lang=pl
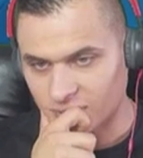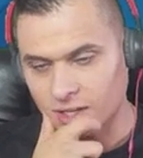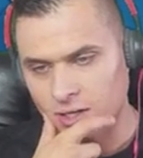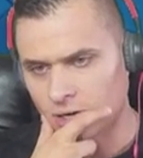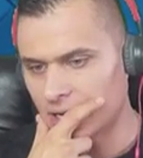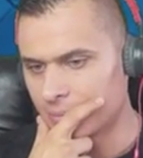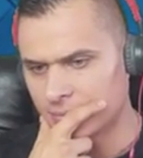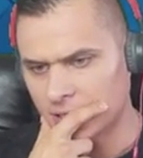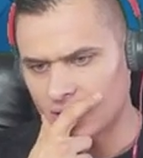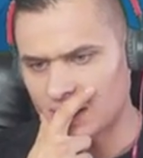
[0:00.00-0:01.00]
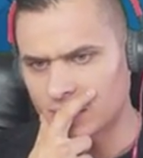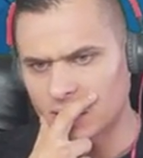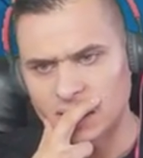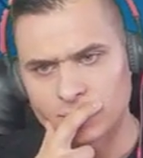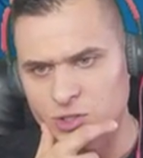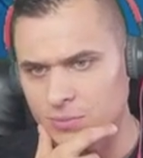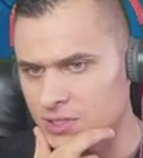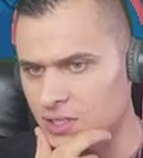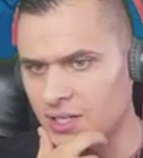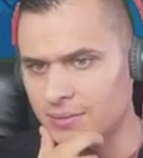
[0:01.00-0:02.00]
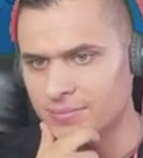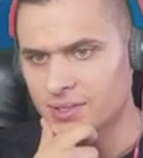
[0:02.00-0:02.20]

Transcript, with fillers: Golem, golem, golem. Musi być golem.